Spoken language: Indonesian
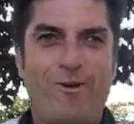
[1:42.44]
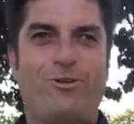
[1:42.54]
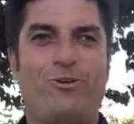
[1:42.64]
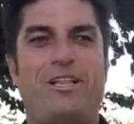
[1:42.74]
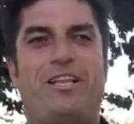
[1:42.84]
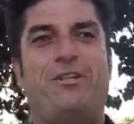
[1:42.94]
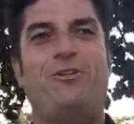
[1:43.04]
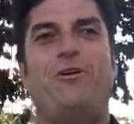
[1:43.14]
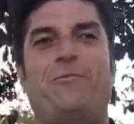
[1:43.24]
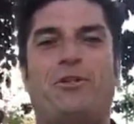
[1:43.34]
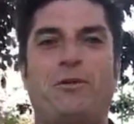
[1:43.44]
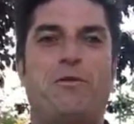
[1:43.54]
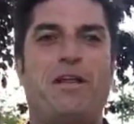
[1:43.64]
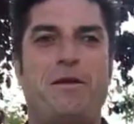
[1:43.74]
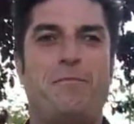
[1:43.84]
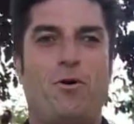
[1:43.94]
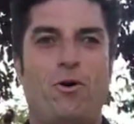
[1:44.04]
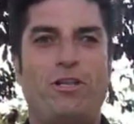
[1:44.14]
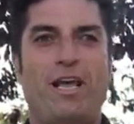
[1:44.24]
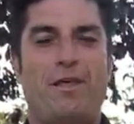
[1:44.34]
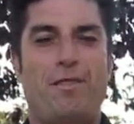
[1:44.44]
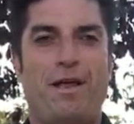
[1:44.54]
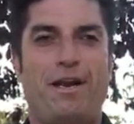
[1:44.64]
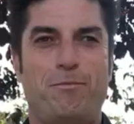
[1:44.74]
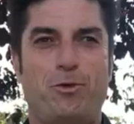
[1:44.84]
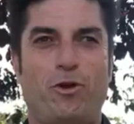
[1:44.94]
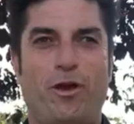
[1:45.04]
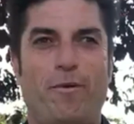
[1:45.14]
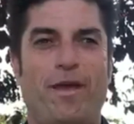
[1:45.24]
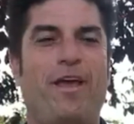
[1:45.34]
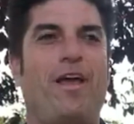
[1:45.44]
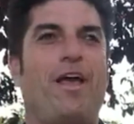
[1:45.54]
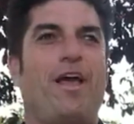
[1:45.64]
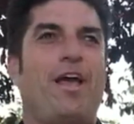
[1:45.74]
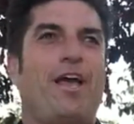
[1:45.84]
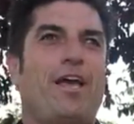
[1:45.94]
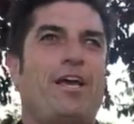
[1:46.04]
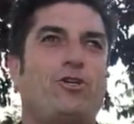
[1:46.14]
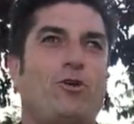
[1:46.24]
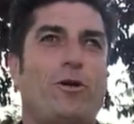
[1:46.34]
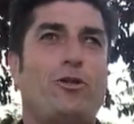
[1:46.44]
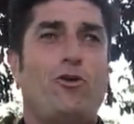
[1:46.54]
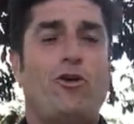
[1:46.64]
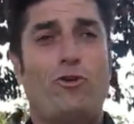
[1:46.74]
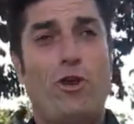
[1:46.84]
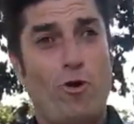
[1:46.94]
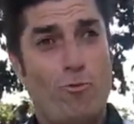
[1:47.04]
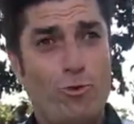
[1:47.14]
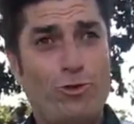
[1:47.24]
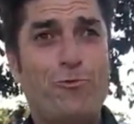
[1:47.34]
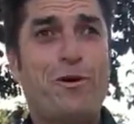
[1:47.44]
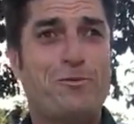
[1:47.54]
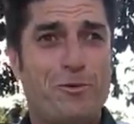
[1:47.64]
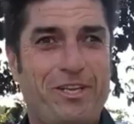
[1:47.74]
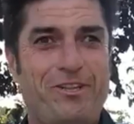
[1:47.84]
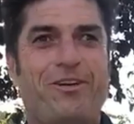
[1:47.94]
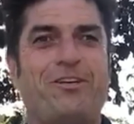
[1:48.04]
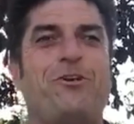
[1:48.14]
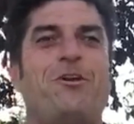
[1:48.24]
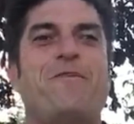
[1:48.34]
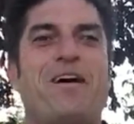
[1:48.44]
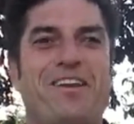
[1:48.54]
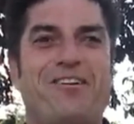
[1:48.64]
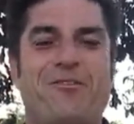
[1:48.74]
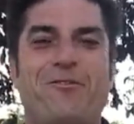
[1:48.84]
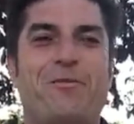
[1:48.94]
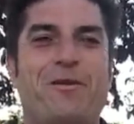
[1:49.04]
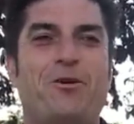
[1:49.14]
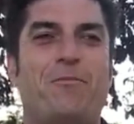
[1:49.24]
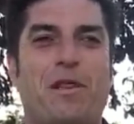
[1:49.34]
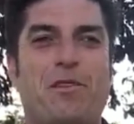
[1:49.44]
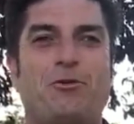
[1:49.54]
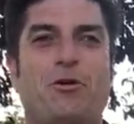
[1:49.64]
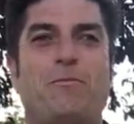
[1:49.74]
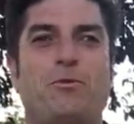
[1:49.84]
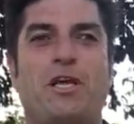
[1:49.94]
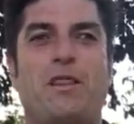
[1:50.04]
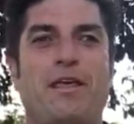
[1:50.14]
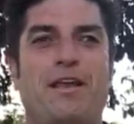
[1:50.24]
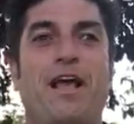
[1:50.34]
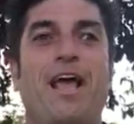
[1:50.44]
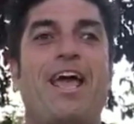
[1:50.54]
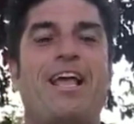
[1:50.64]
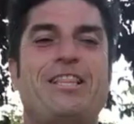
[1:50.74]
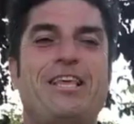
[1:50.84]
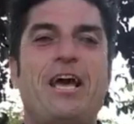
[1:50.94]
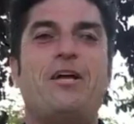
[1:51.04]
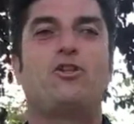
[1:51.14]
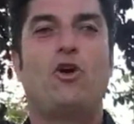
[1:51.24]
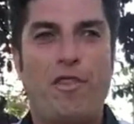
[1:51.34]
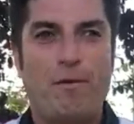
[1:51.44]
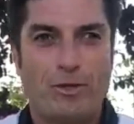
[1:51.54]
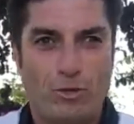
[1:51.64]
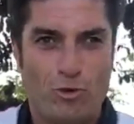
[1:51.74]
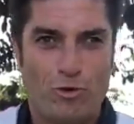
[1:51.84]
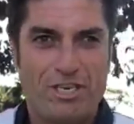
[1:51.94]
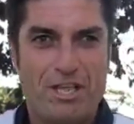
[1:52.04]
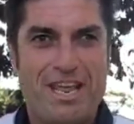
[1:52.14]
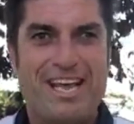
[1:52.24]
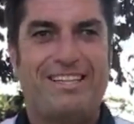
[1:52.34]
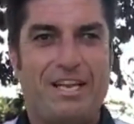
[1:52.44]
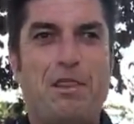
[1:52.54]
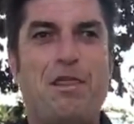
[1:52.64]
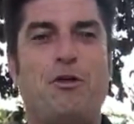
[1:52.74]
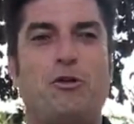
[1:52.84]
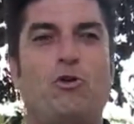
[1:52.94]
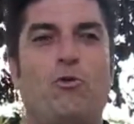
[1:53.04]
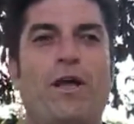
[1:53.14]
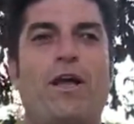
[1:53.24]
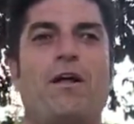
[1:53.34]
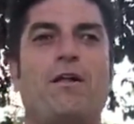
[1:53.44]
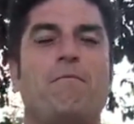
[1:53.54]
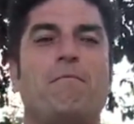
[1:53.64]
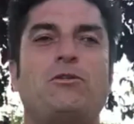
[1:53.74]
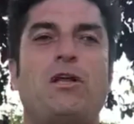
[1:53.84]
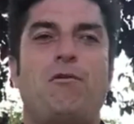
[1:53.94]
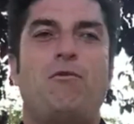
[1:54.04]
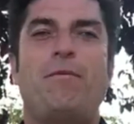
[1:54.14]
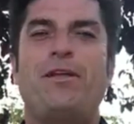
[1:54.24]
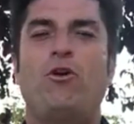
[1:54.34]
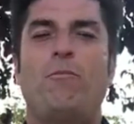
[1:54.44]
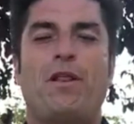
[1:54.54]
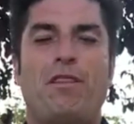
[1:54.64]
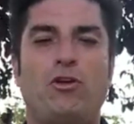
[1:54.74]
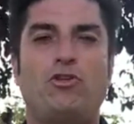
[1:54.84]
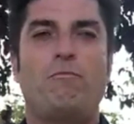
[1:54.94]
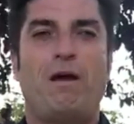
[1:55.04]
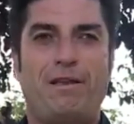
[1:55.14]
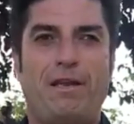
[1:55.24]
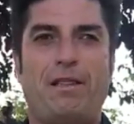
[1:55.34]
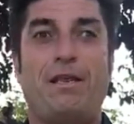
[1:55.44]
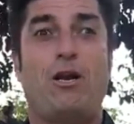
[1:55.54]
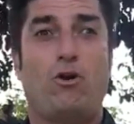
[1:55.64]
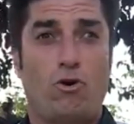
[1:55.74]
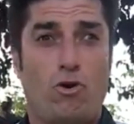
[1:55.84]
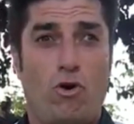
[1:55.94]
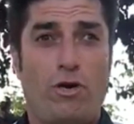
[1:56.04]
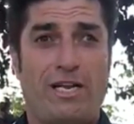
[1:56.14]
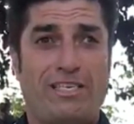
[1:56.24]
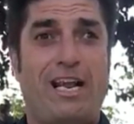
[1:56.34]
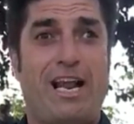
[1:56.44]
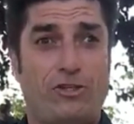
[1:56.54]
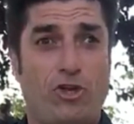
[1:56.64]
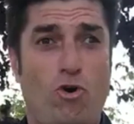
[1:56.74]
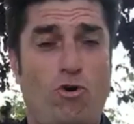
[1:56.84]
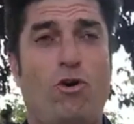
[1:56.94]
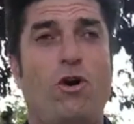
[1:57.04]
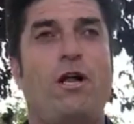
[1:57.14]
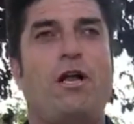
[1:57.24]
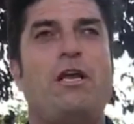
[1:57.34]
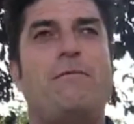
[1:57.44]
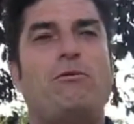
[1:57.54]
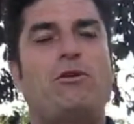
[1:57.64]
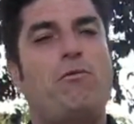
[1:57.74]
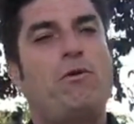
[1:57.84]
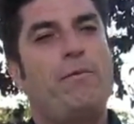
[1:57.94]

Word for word: Spanyol, mantan kru tim LCR Honda Oscar Haro mengatakan dalam sebuah wawancara bahwa HRC memiliki opsi dalam kontrak dengan Joan Mir dan Alex Rins untuk mentransfer pembalap yang lebih sukses dari dua tersebut ke Repsol Honda pada tahun 2024.